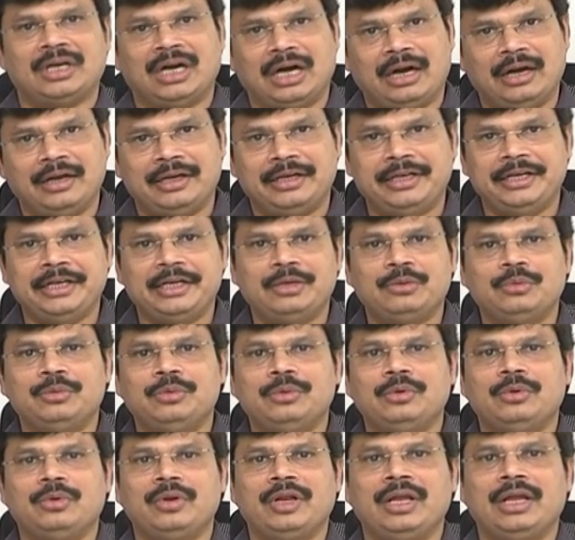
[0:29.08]
ఆ హీట్
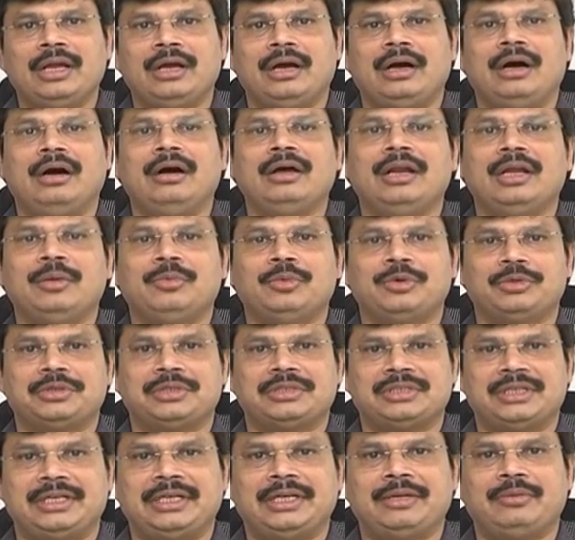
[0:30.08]
ఉంటూనే ఆల్
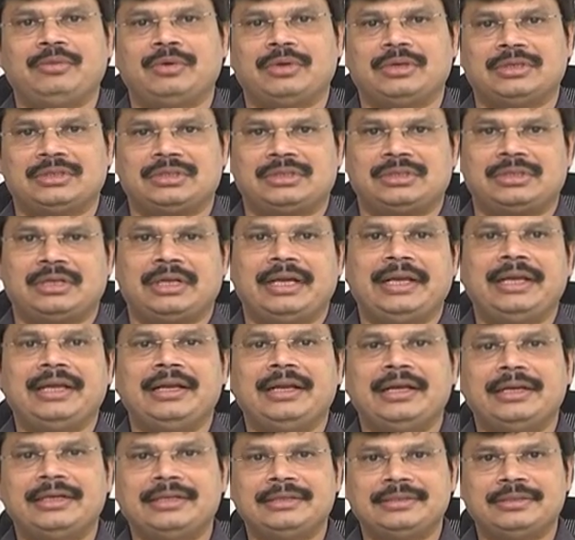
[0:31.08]
ఎమోషన్స్ అంటే ఒక
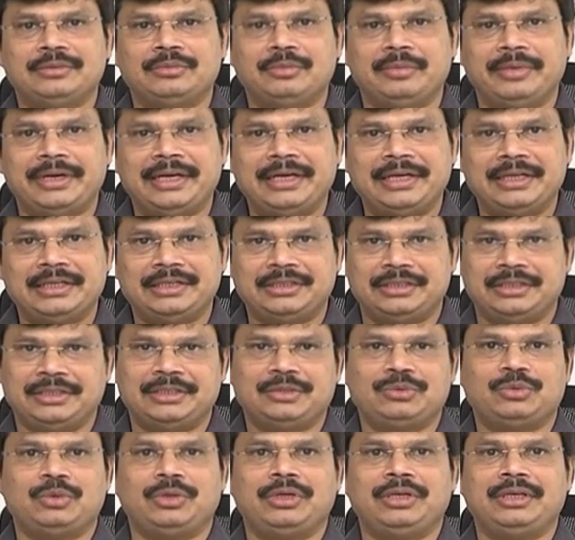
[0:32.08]
స్టైలైజ్డ్ మెయింటైన్
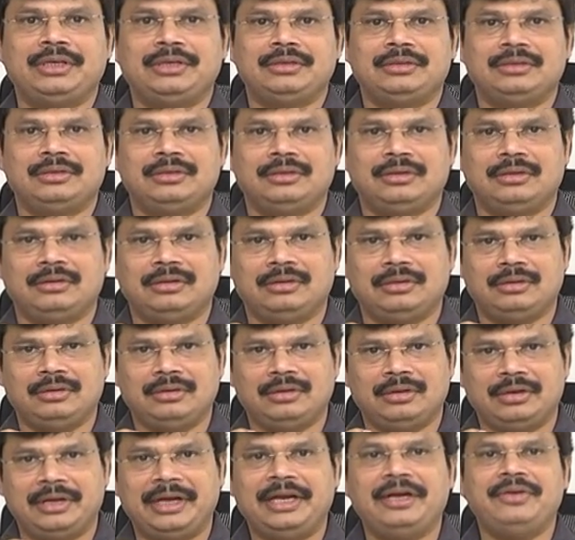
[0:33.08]
చేస్తూనే
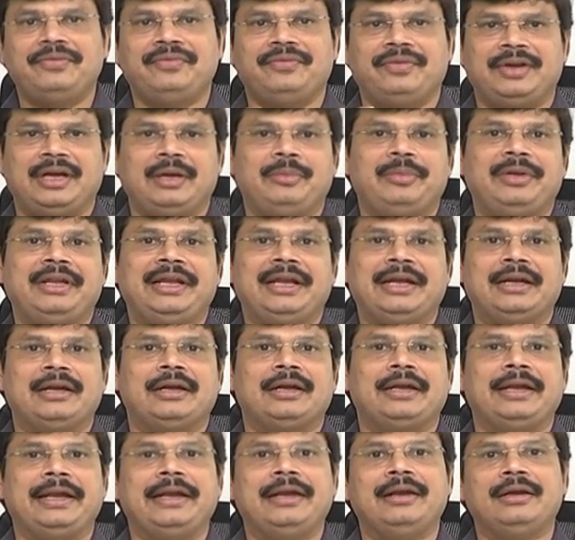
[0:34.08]
అండ్ ఫ్యామిలీ
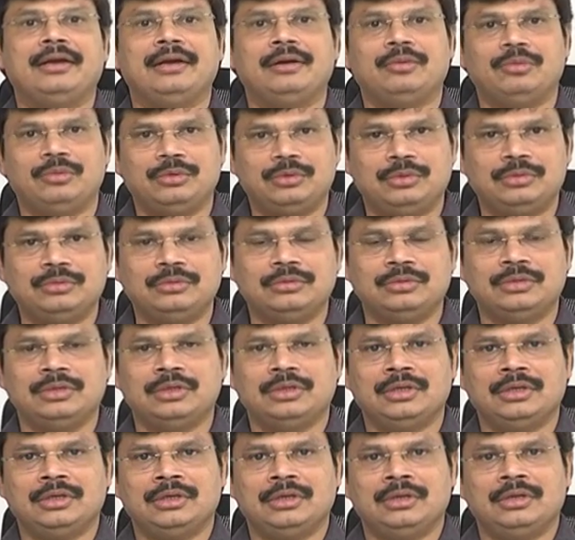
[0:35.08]
ఎంటర్టైన్డ్గా ఉంటూ
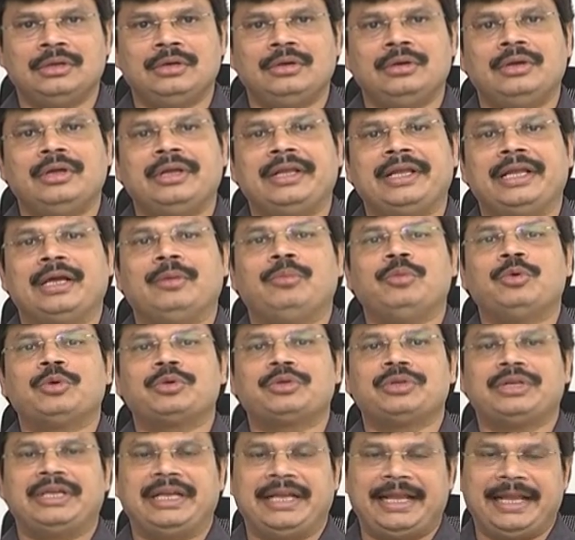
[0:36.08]

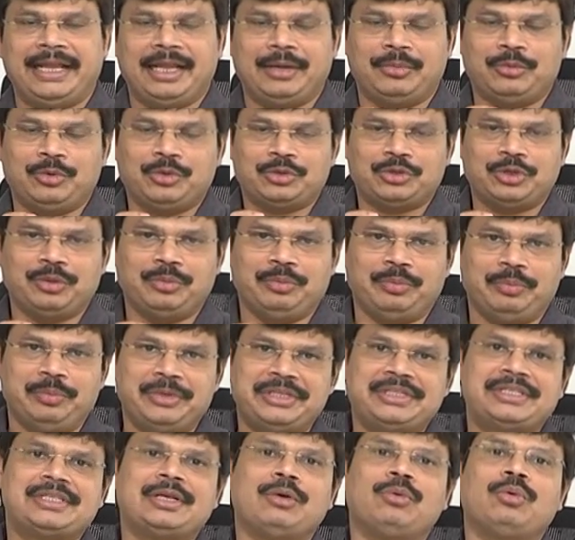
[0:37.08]
ఎమోషన్ ఏ ఎమోషన్
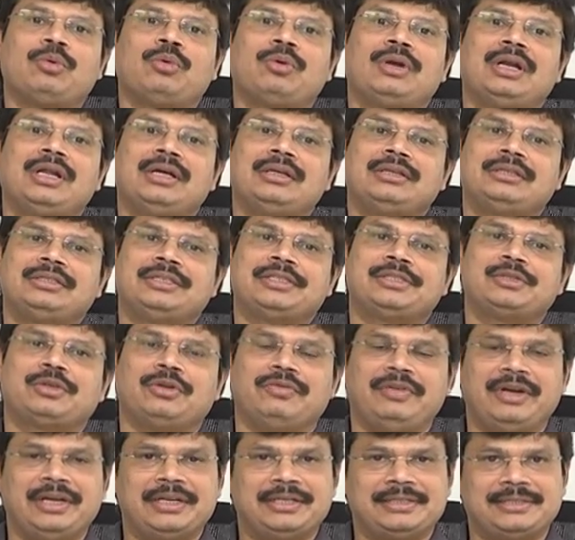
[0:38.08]
మిస్ అవ్వకుండా
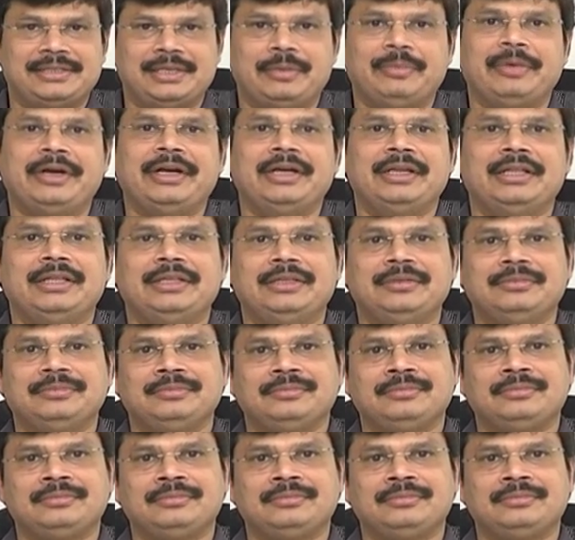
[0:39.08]
చేసుకుని వెళ్ళిన సినిమా అండి ఇది